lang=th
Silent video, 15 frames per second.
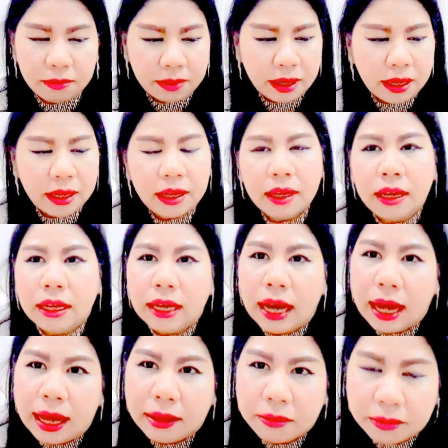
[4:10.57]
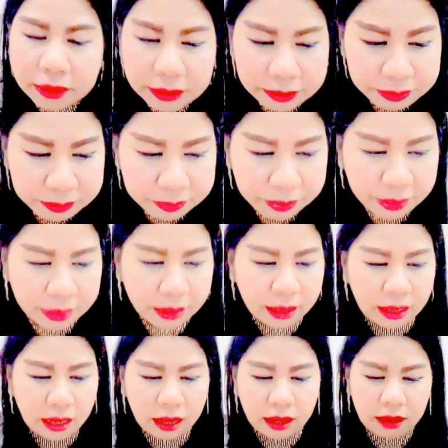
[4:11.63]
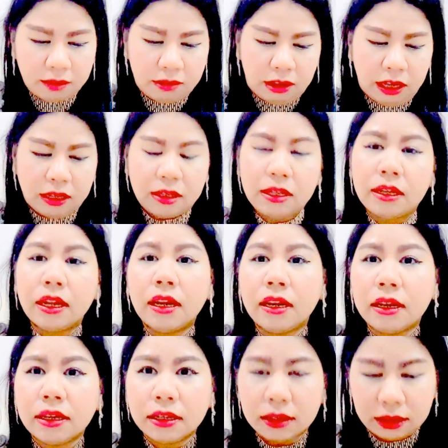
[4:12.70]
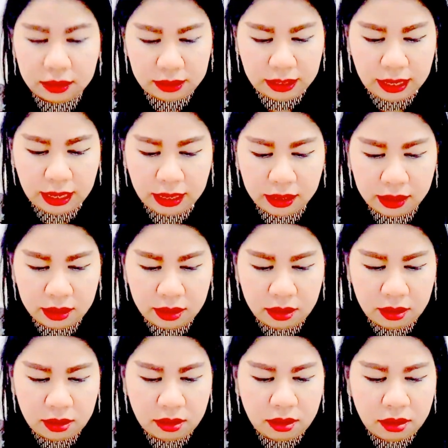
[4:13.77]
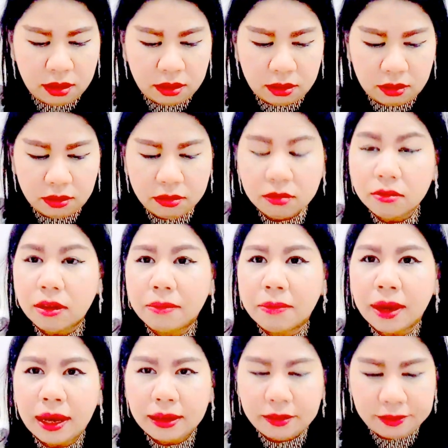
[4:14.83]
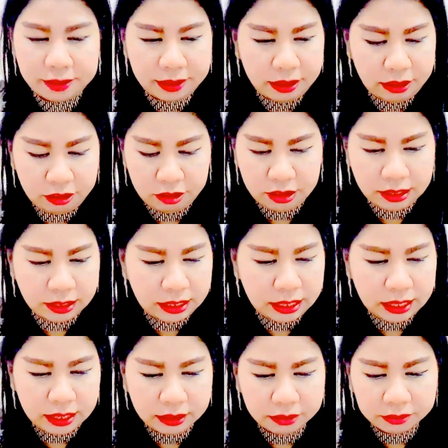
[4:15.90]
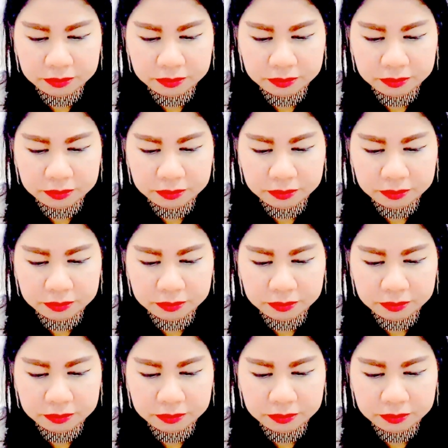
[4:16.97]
ไปงานใช้ที่ระลึกนะคะ ก็สวยมากเส้นนี้